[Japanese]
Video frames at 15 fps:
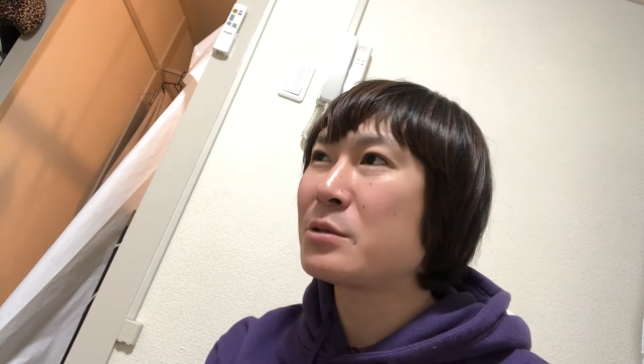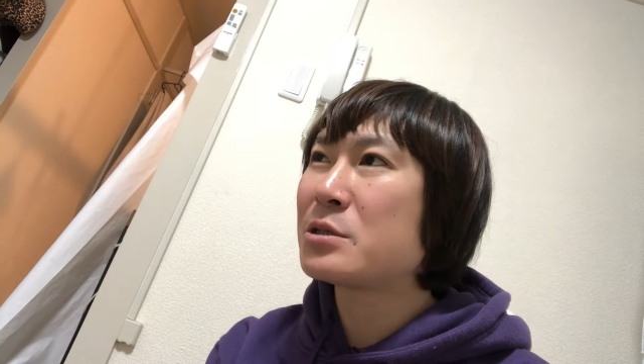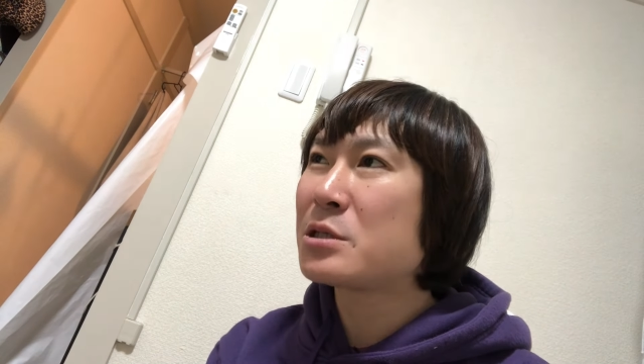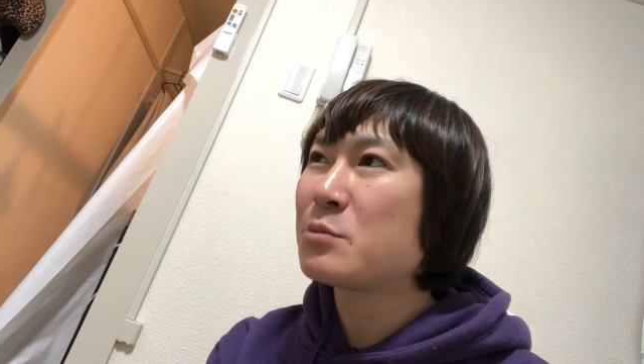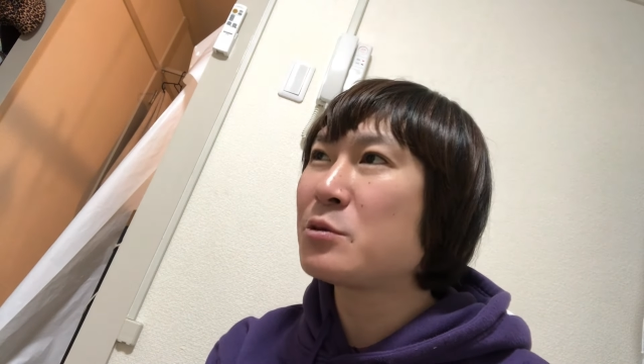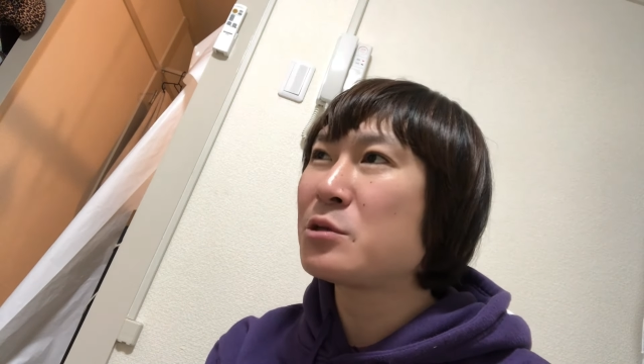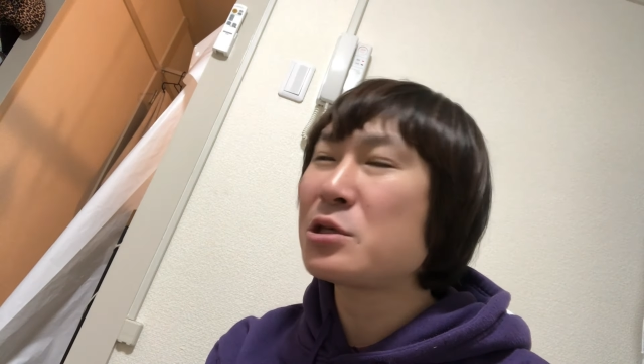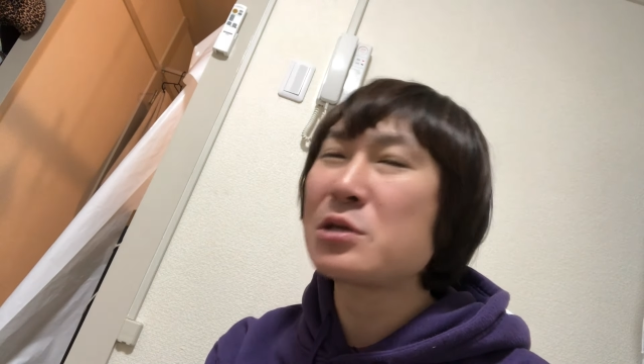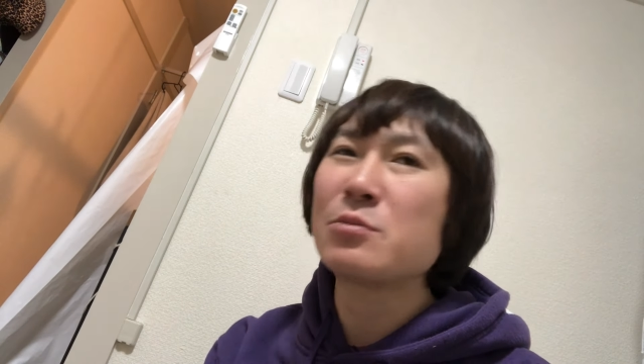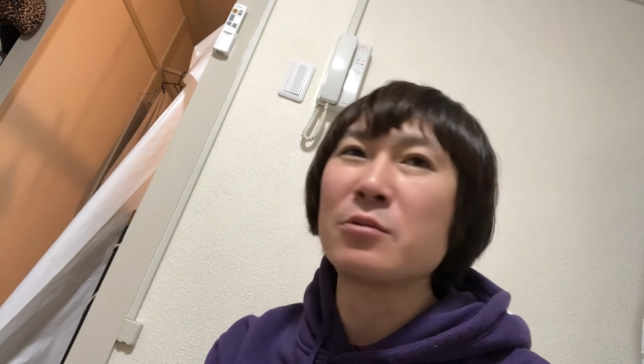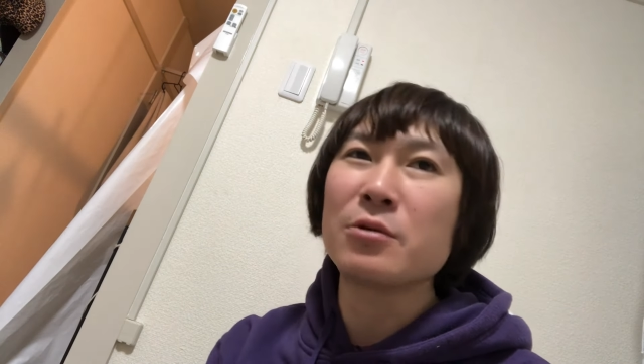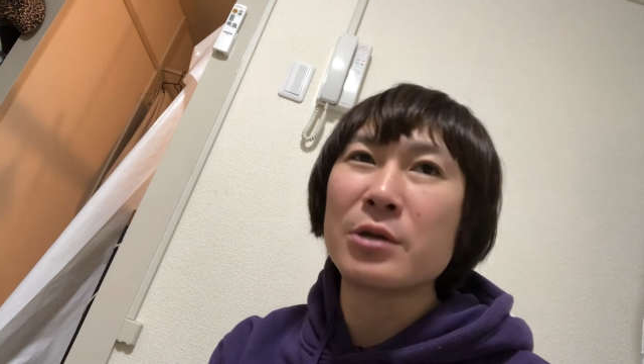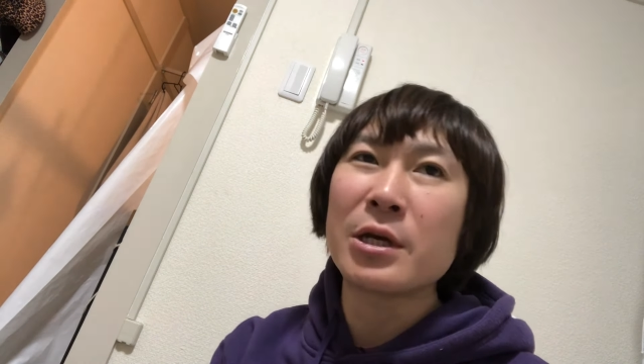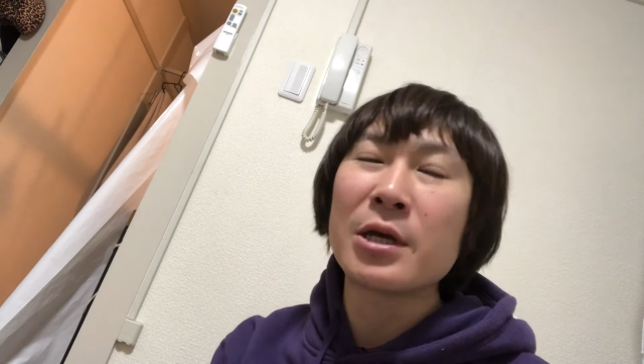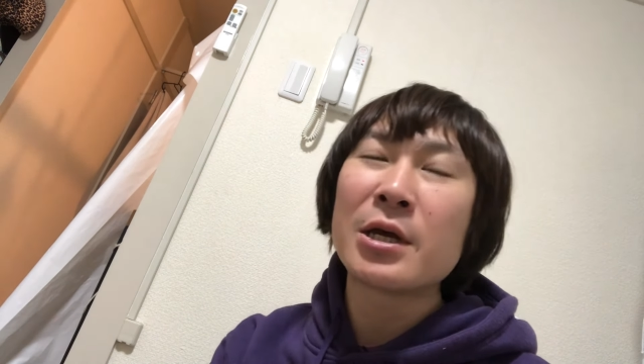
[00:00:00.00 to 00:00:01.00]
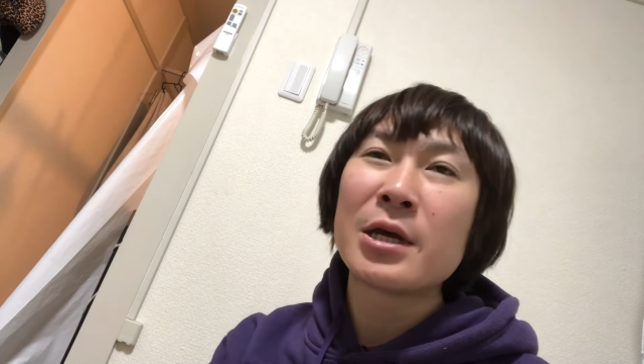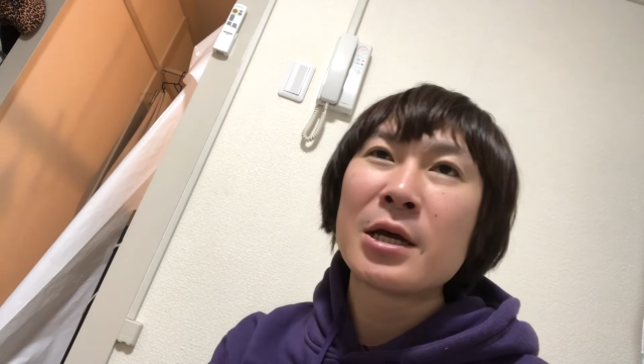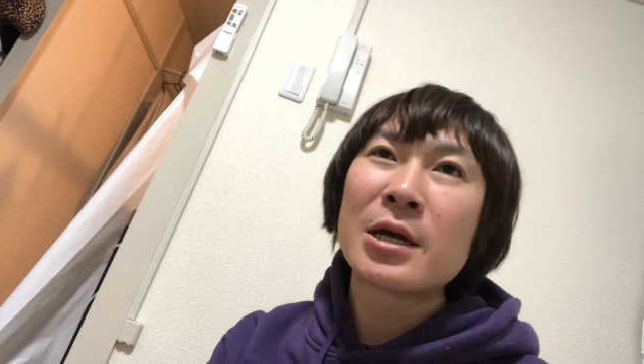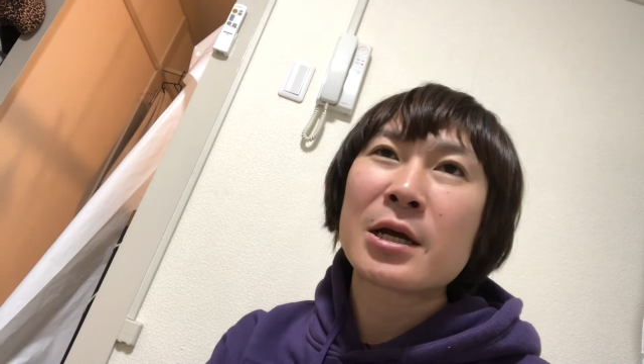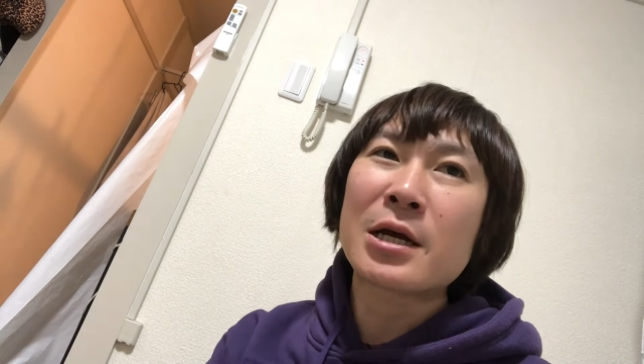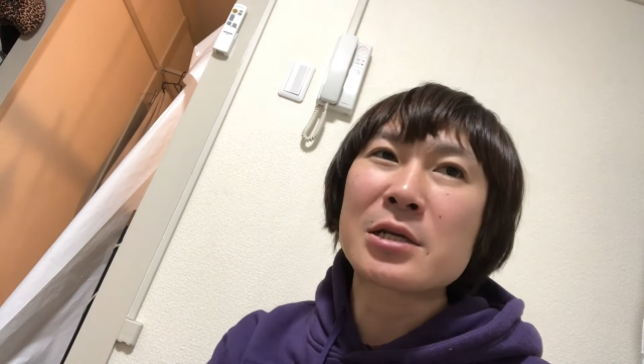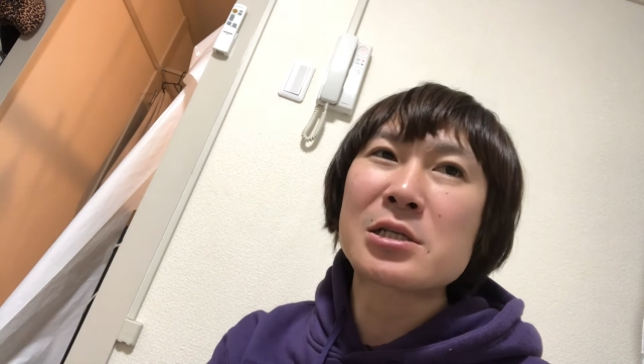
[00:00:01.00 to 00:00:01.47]
自分自身もね
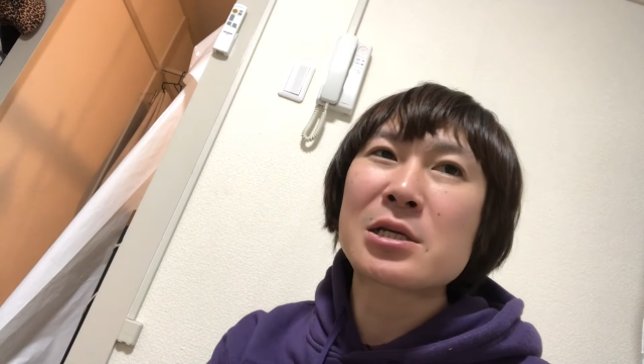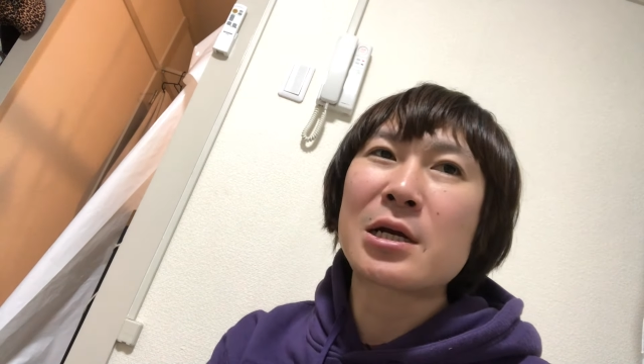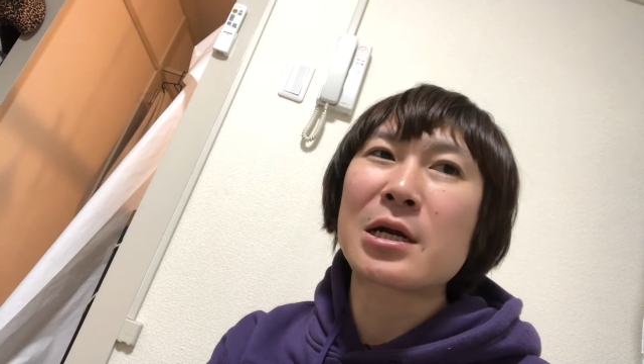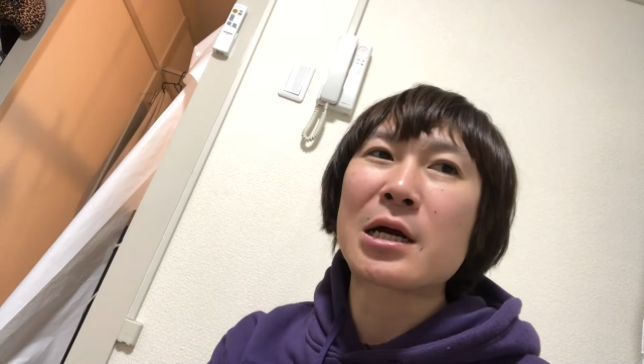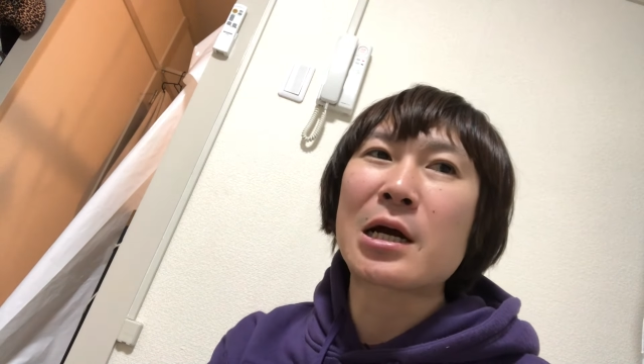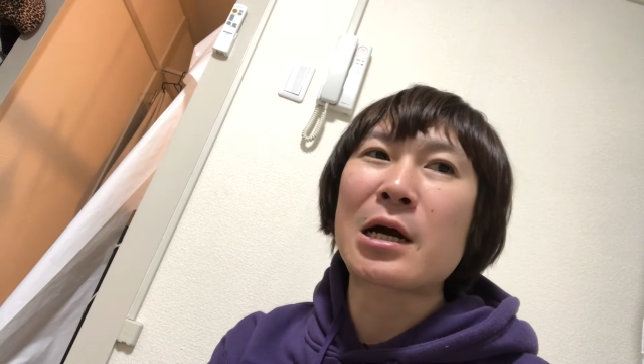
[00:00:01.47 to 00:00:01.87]
価値観が